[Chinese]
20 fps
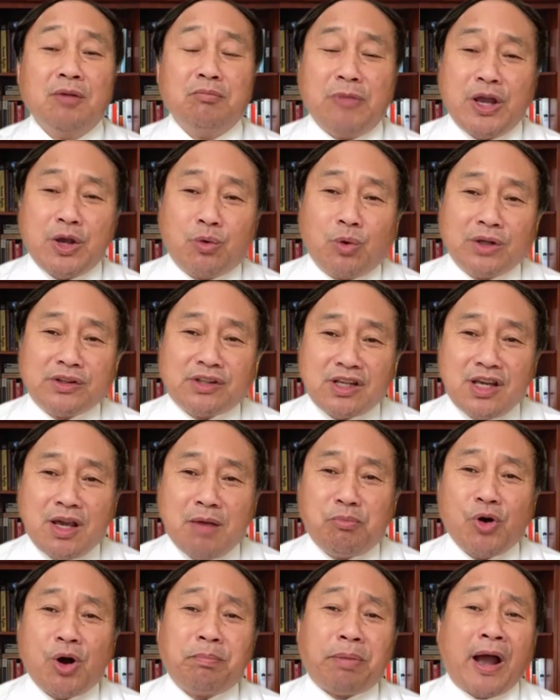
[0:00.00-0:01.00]
美国第一
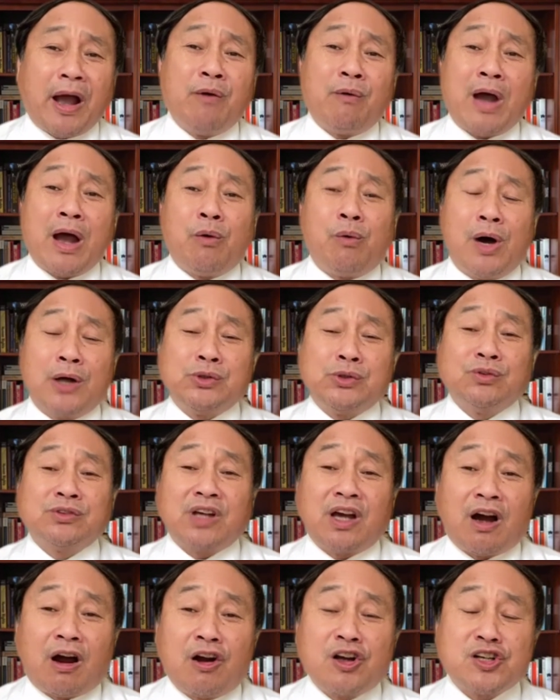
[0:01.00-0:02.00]
波排外滑动
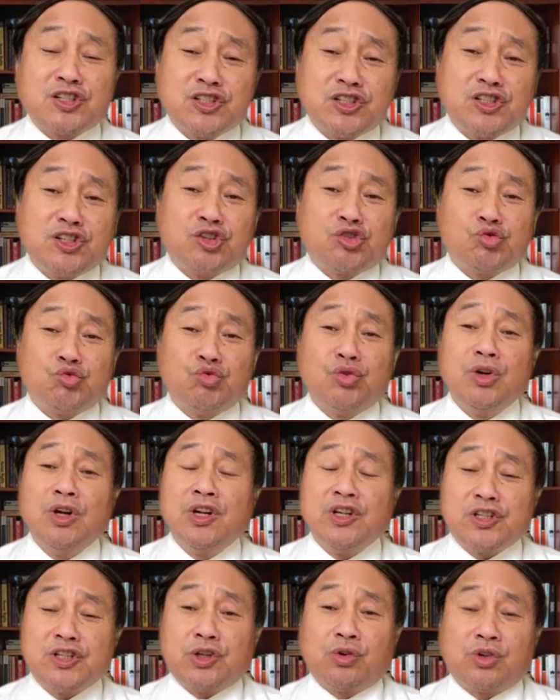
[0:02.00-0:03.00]
在二十世纪初，
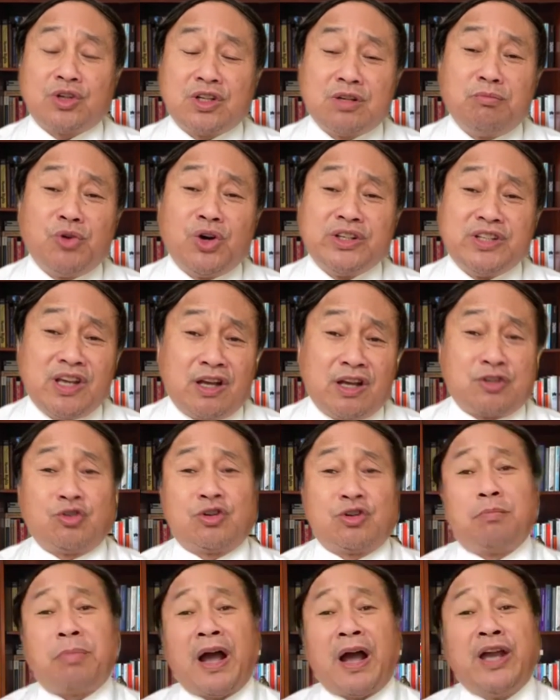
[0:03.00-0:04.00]
十九世纪末，也
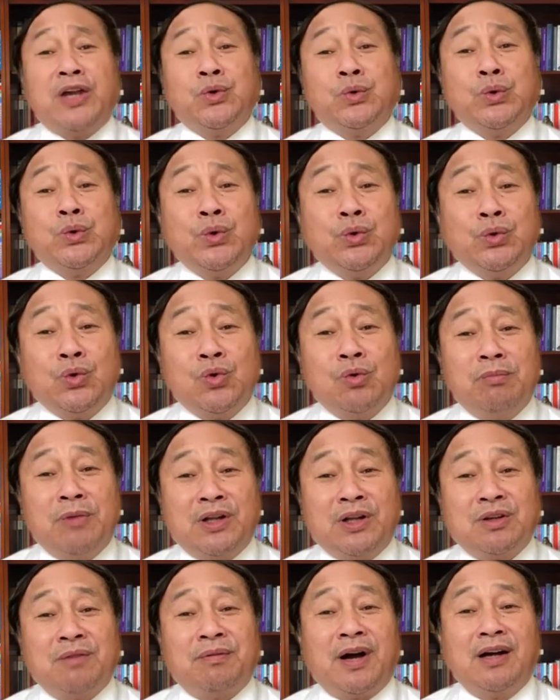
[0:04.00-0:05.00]
就是排犹运动嘛，
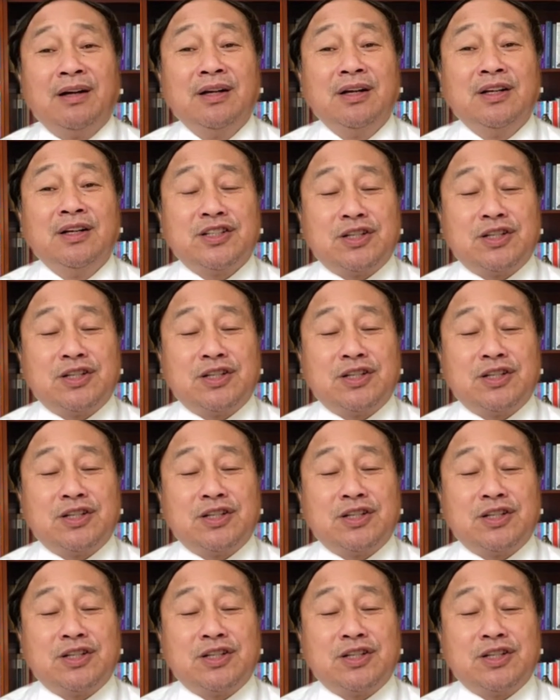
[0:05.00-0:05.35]
对吧？嗯。